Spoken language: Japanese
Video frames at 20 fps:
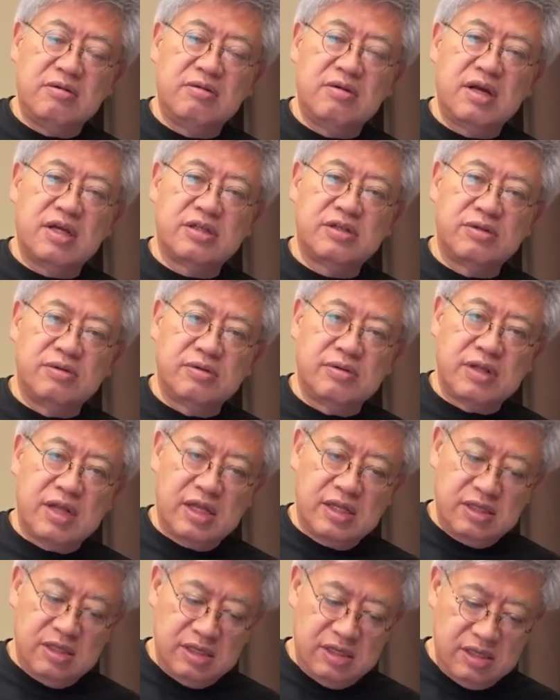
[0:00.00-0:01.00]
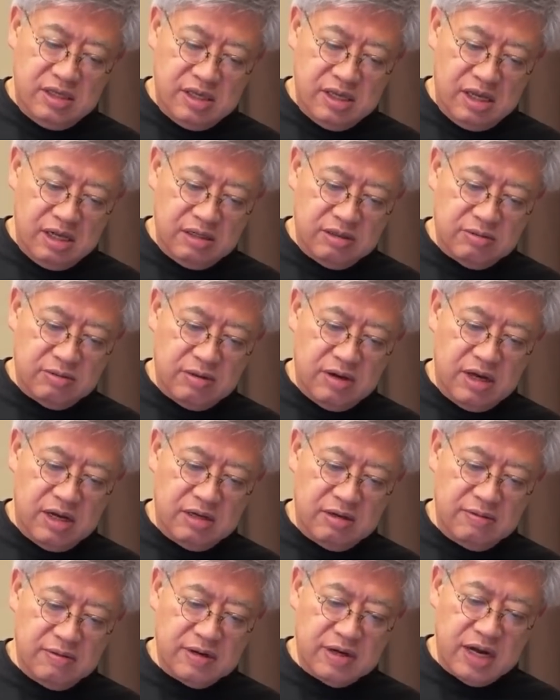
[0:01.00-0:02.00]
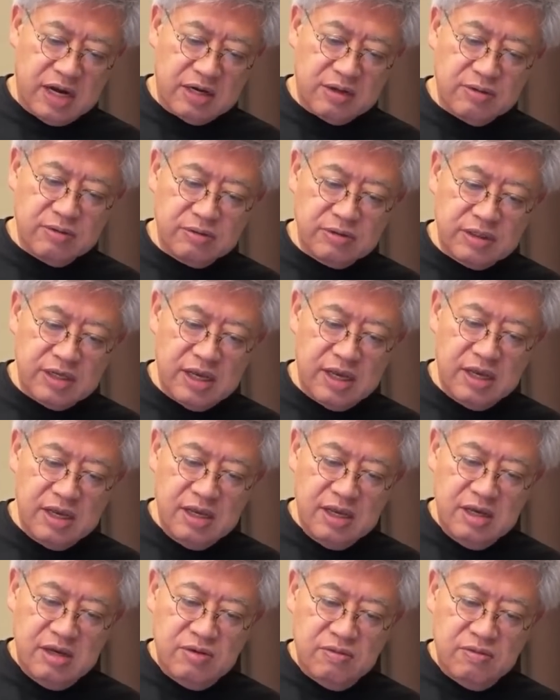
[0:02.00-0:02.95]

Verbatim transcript: クラスの担任であるとか、あるいは学校にね、